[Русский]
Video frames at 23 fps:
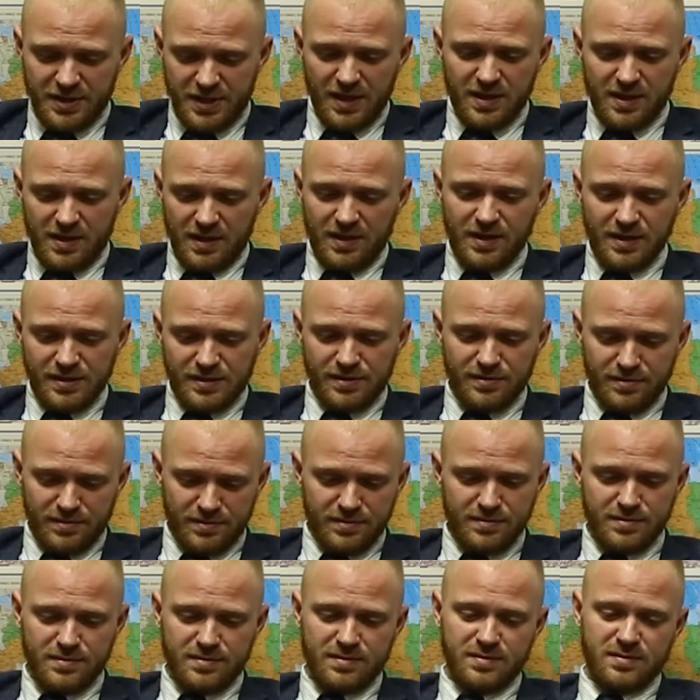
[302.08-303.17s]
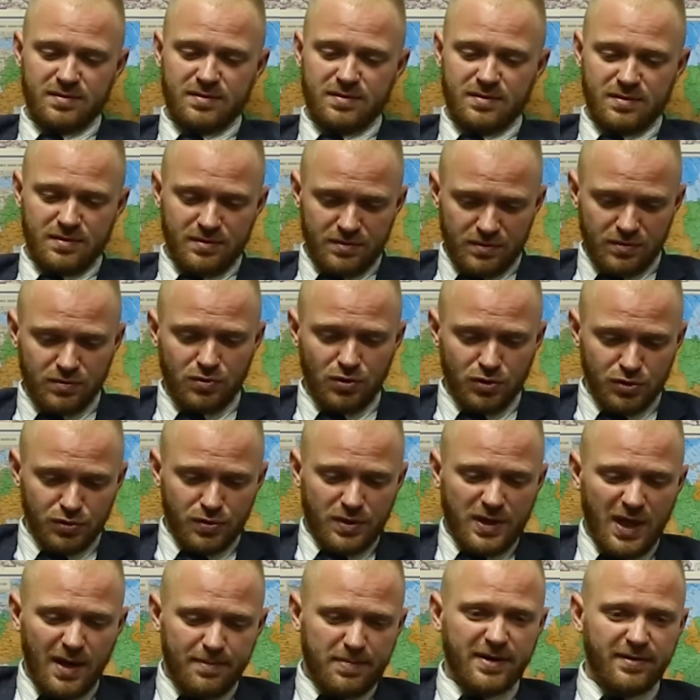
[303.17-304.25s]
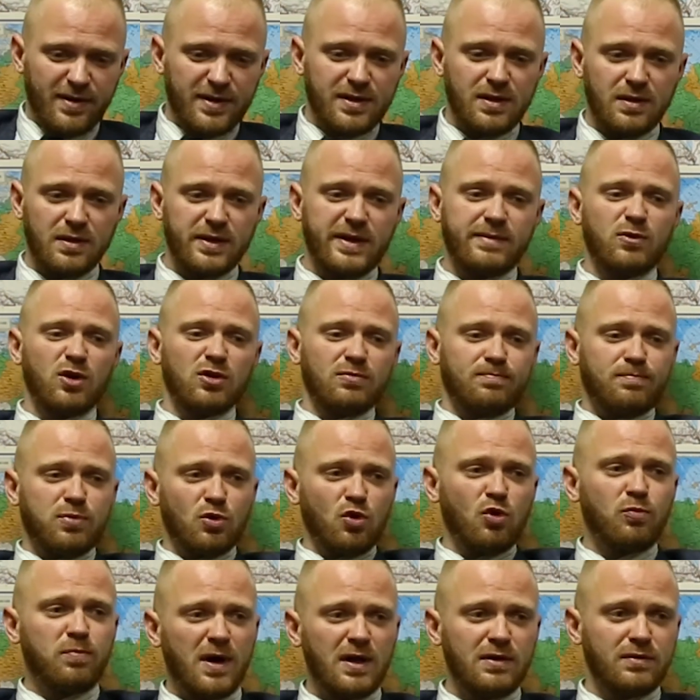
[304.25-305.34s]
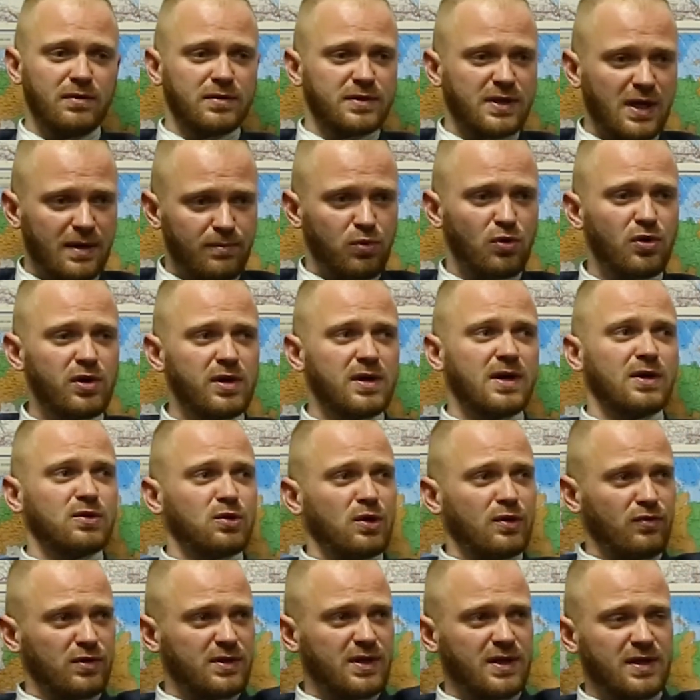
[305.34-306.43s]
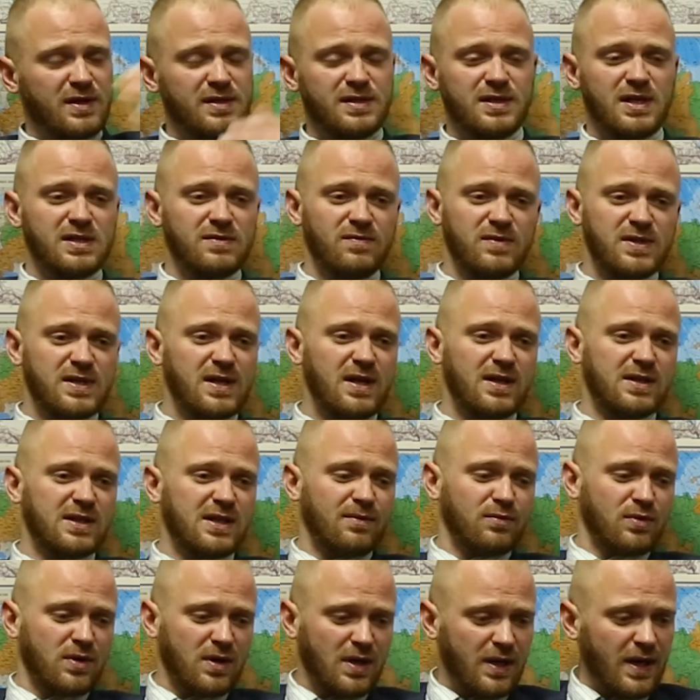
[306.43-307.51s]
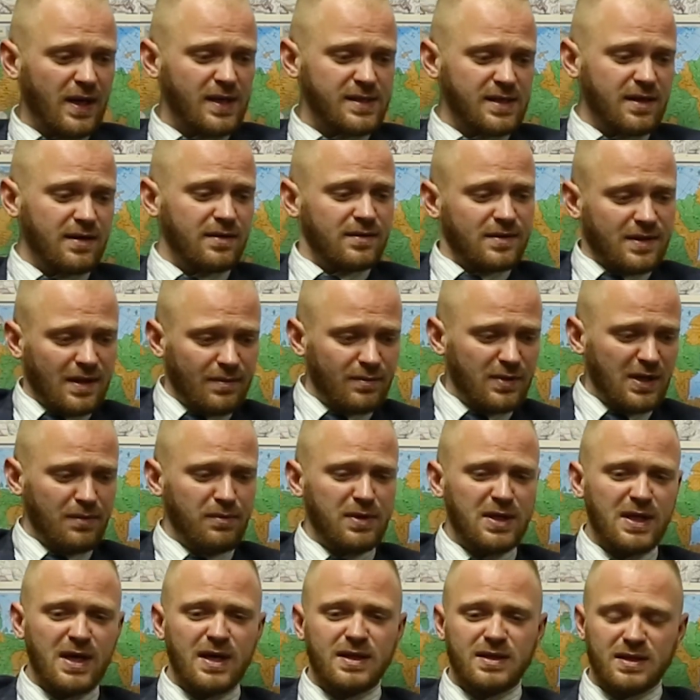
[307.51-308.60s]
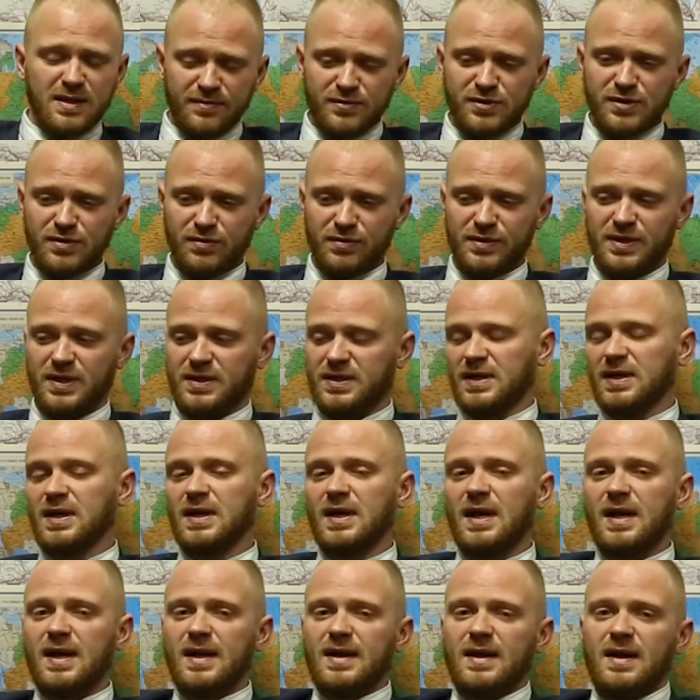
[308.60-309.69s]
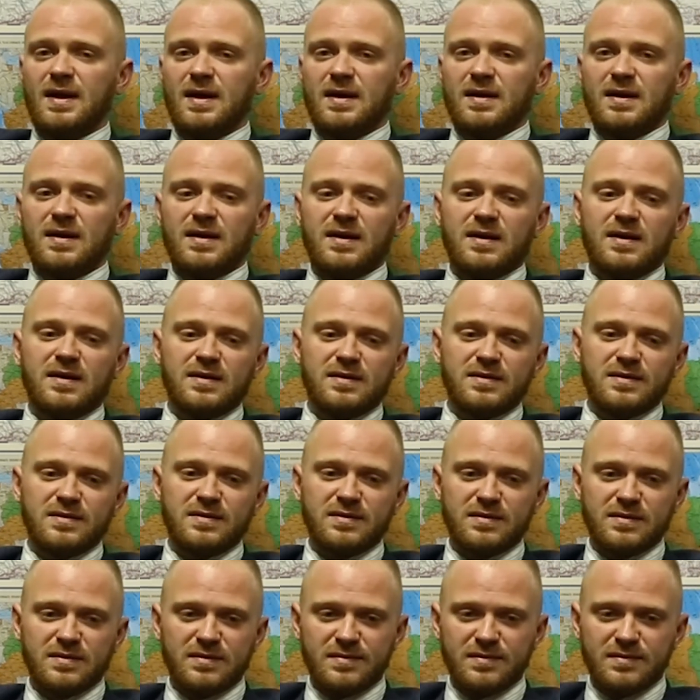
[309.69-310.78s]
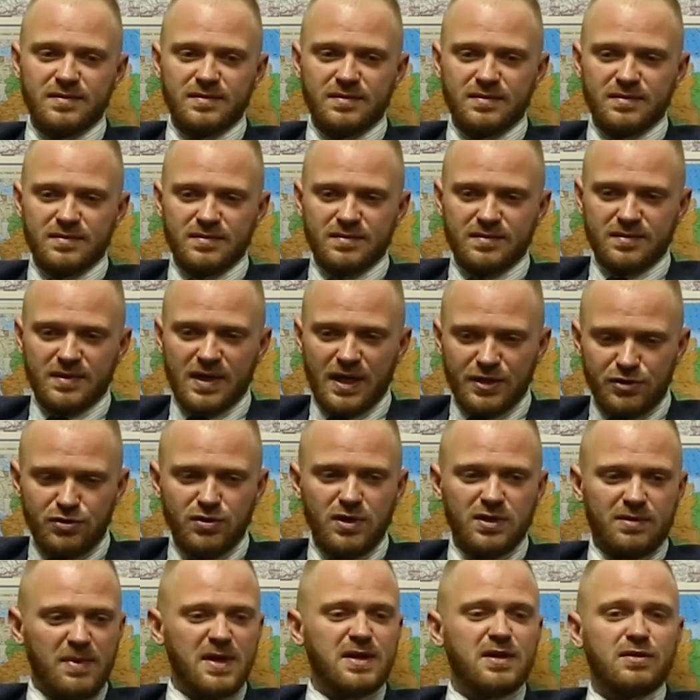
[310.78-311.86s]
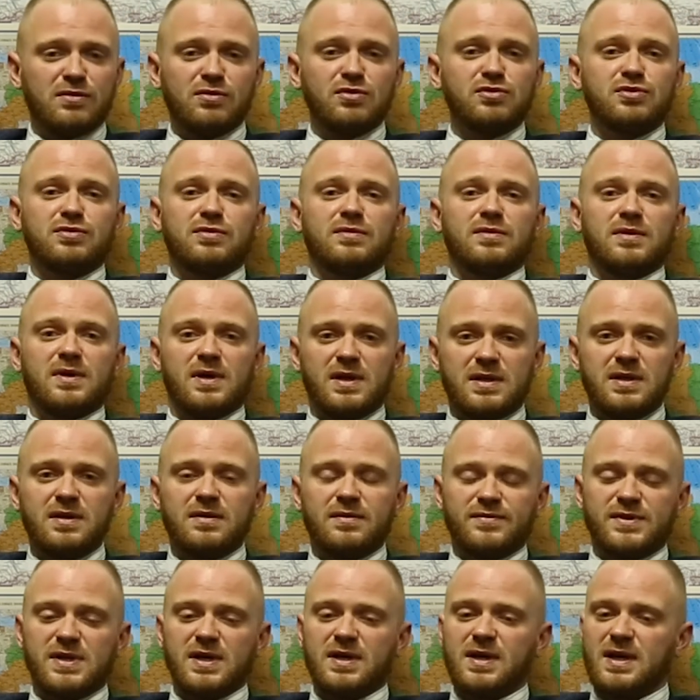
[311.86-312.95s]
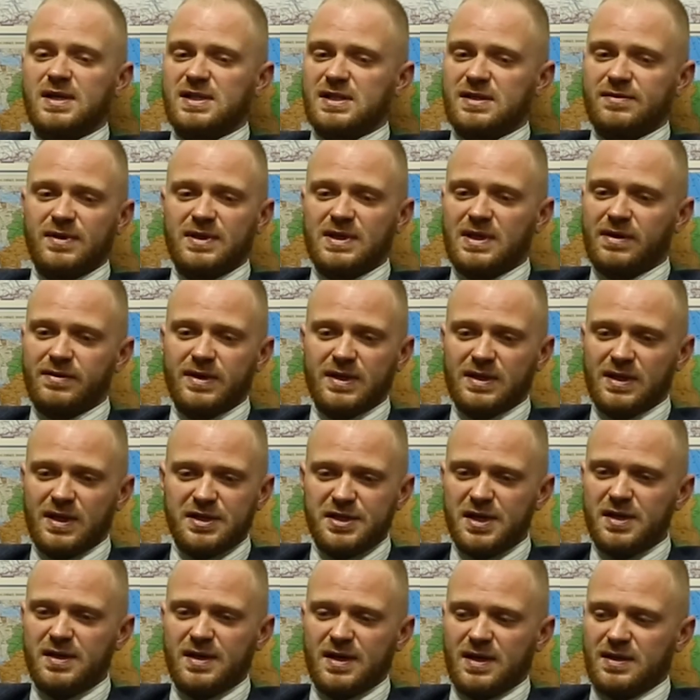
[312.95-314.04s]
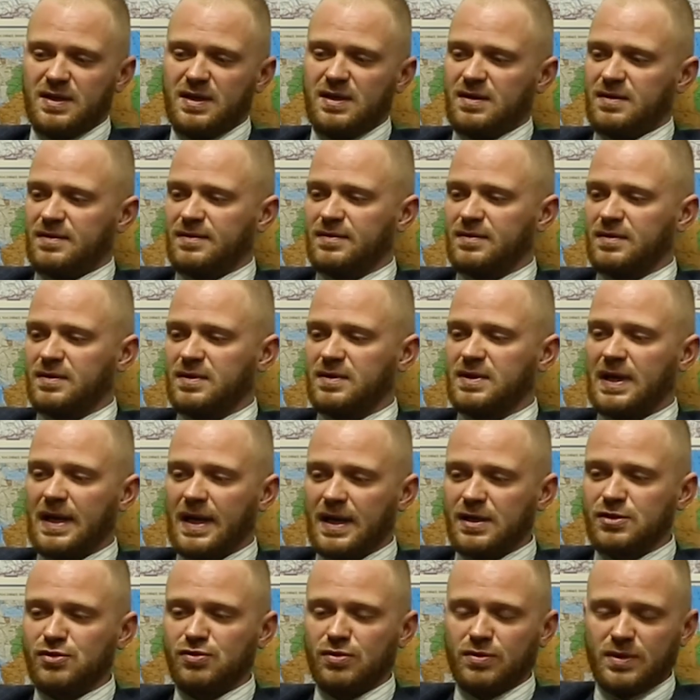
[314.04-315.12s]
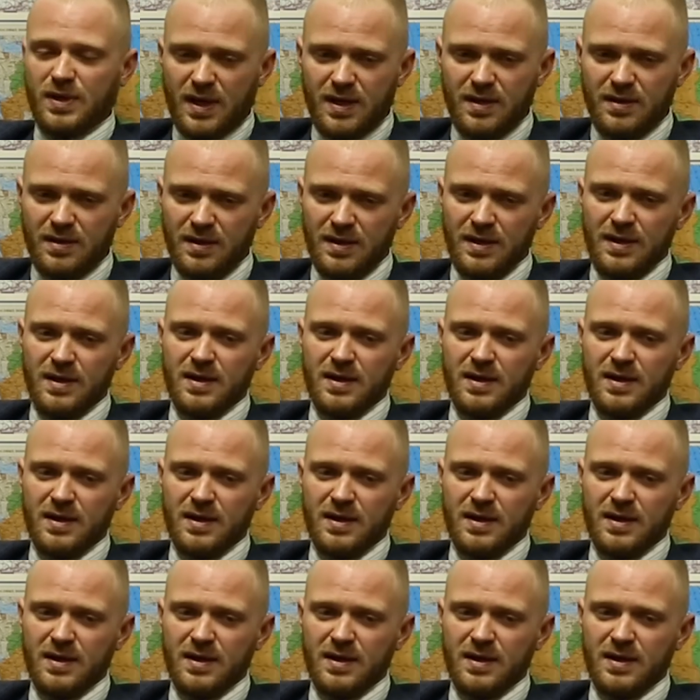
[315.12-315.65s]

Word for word: чеки есть, э, то, что я проводил ремонт, покупал вот обои, которые вот они здесь висят, там краска, там ламинат, там все вот это. А, хочу отметить то, что эти все кассовые товарные чеки, они для суда